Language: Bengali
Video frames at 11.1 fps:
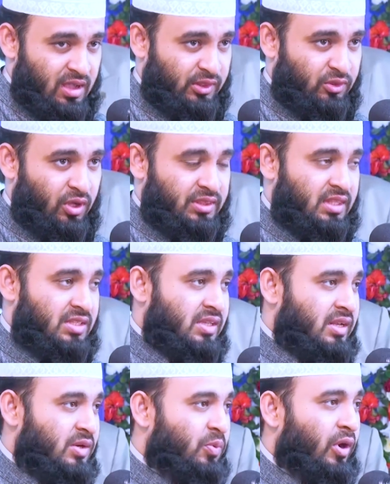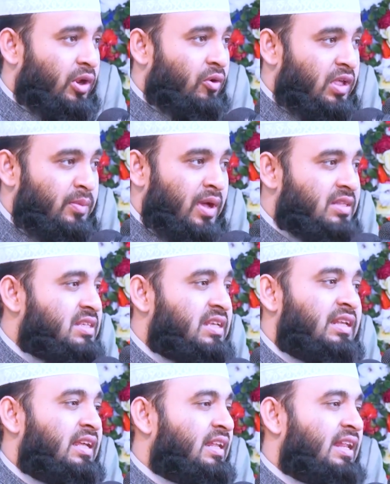এত অত্যাচারের পরেও ইমান
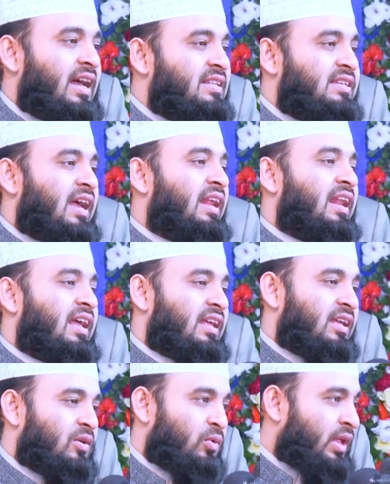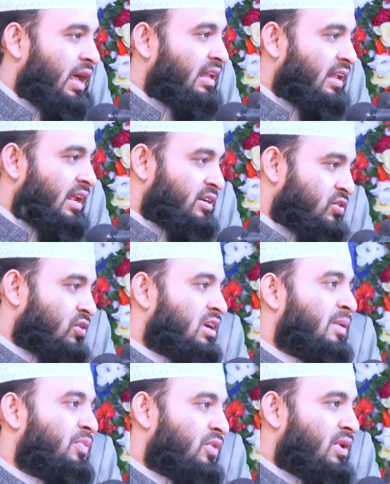ছিনিয়ে নেওয়া যায় নাই উনি আল্লাহর
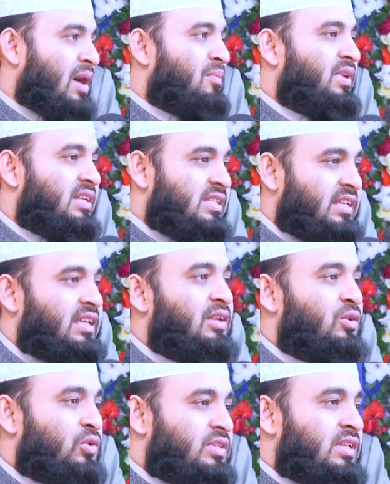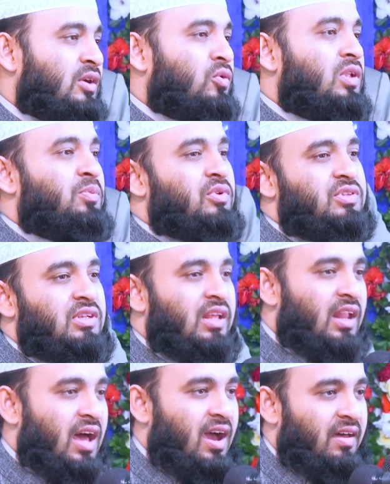সংক্ষিপ্ত নাম নিয়ে জিকির করছিলেন উনি পড়ছিলেন
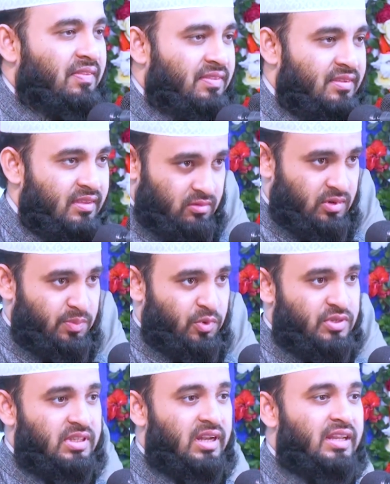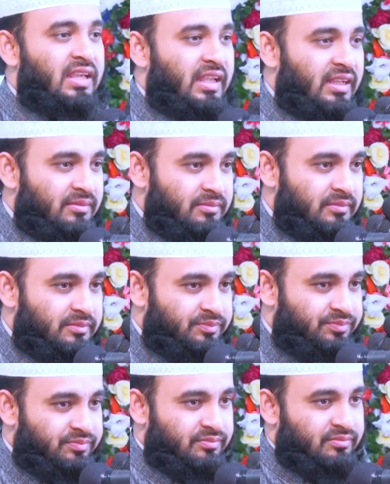আহাদ উনি পড়ছিলেন কি
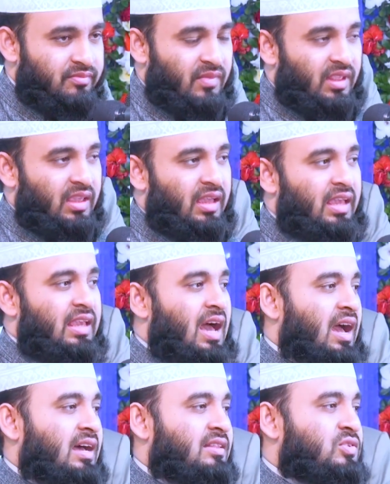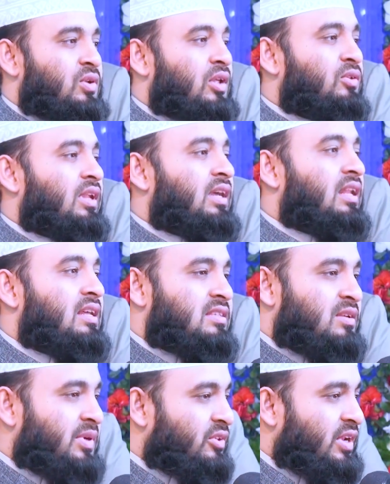এই আহাদ সুরাতুল
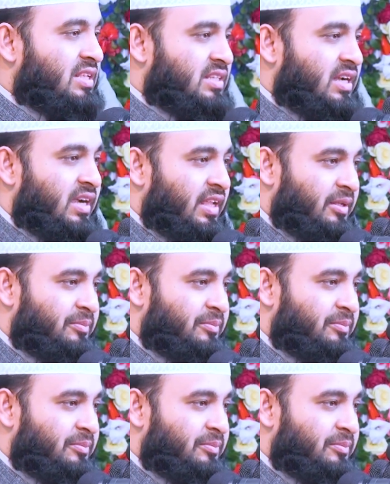এখলাসের ভেতরে আছে না নাই